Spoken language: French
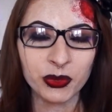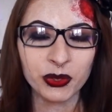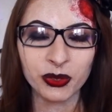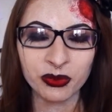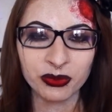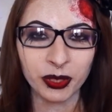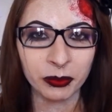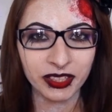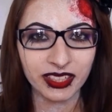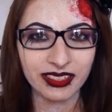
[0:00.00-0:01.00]
au second
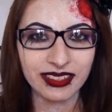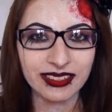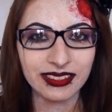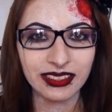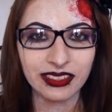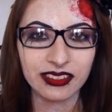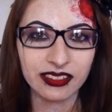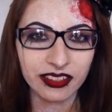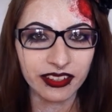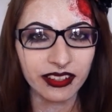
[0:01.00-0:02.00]
film qui était
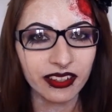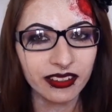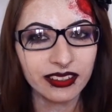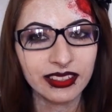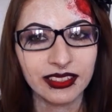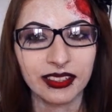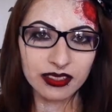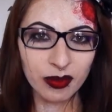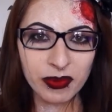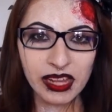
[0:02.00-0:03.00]
Sinister.
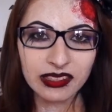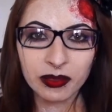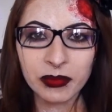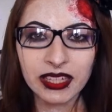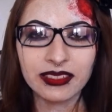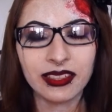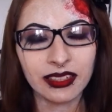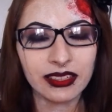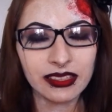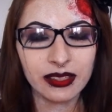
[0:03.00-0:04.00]
Ça parle d'un mec qui
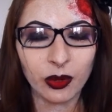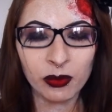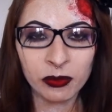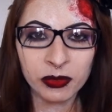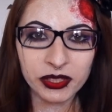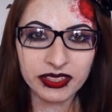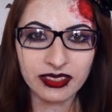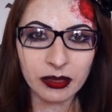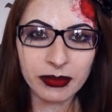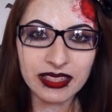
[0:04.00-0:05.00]
écrit des romans
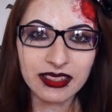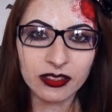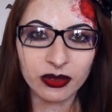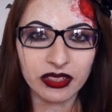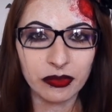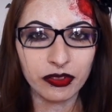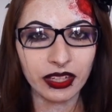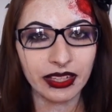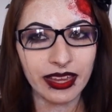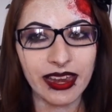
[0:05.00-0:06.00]
policiers basés sur des faits
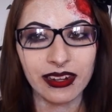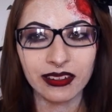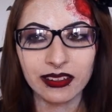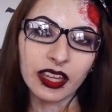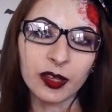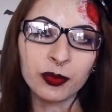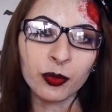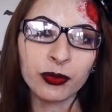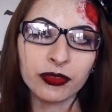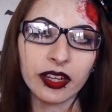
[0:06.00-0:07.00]
réels, et
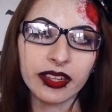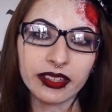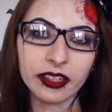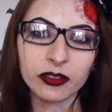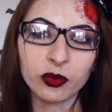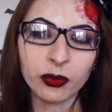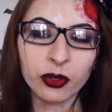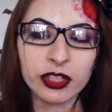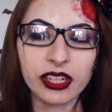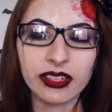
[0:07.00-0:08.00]
pour pouvoir écrire son
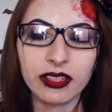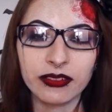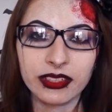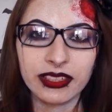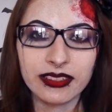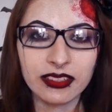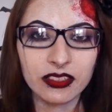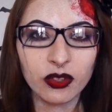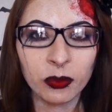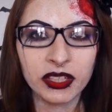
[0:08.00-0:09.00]
prochain livre, il
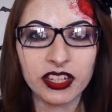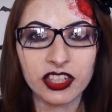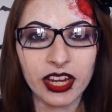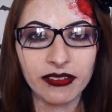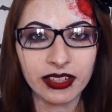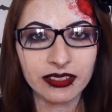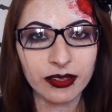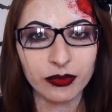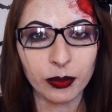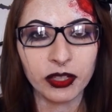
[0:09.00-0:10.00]
décide d'emménager avec sa
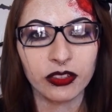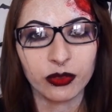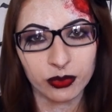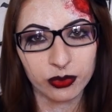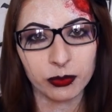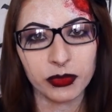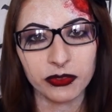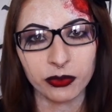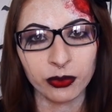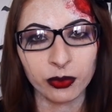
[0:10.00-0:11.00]
famille dans une
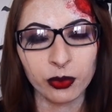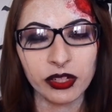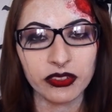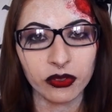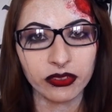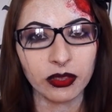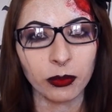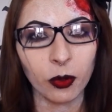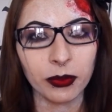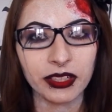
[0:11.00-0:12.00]
maison où les anciens
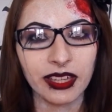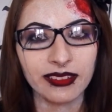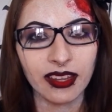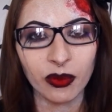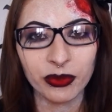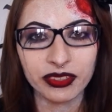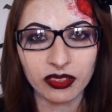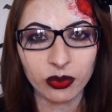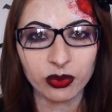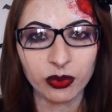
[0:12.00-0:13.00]
propriétaires ont
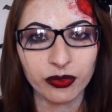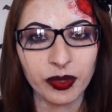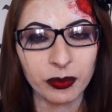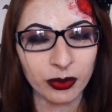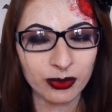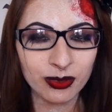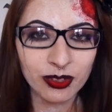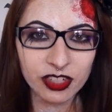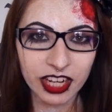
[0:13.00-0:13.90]
été retrouvés pendus dans le